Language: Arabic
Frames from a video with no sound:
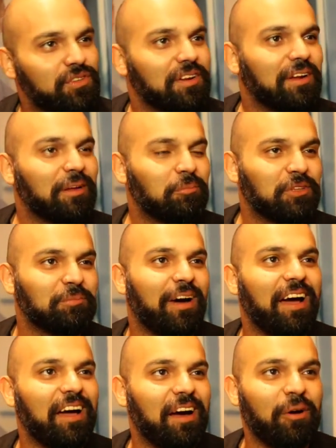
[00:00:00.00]
نفسنا نمضي
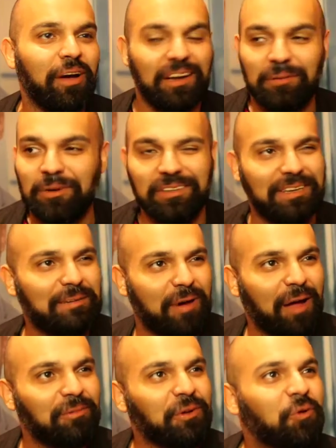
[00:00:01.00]
معاه او احنا ماضينا
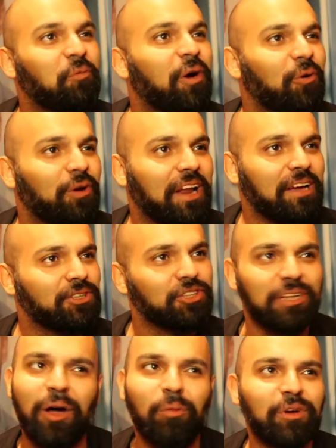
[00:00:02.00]
مع مين وما
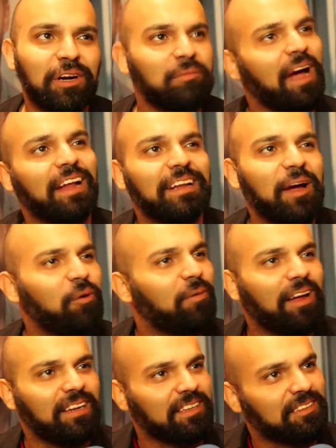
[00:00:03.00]
قلناش ده عمرنا ما هنجاوب
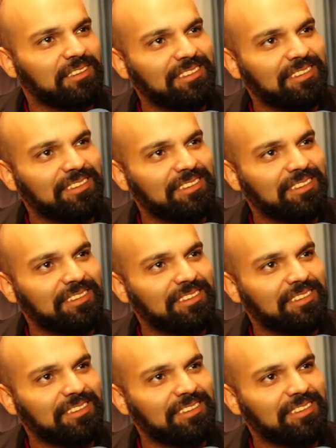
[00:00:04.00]
عليه